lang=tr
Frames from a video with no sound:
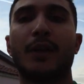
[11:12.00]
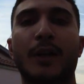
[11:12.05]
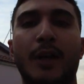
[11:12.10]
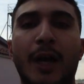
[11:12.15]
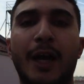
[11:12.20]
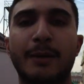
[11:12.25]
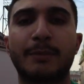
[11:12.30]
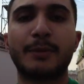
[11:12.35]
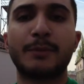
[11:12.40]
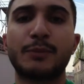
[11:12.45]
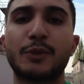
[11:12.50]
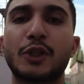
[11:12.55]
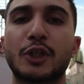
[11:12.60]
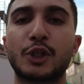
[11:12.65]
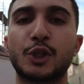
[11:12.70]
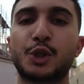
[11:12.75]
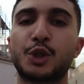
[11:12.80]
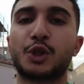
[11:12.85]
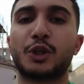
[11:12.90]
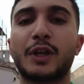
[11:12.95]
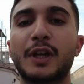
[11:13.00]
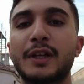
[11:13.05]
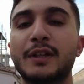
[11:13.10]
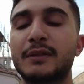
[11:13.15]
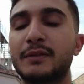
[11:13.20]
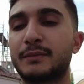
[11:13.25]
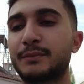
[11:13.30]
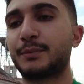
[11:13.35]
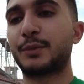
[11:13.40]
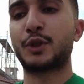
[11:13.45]
Kalbim sıkışıyor lan.
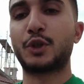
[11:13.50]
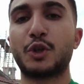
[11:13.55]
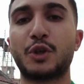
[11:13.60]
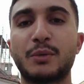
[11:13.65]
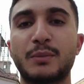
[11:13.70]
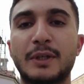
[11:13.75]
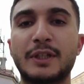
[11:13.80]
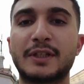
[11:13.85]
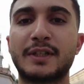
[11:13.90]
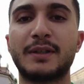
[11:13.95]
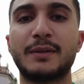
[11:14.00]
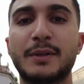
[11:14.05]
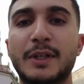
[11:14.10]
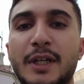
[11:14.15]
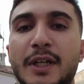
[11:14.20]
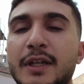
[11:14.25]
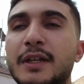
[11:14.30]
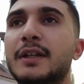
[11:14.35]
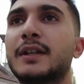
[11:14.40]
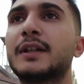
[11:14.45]
Bir şey olmaz değil mi?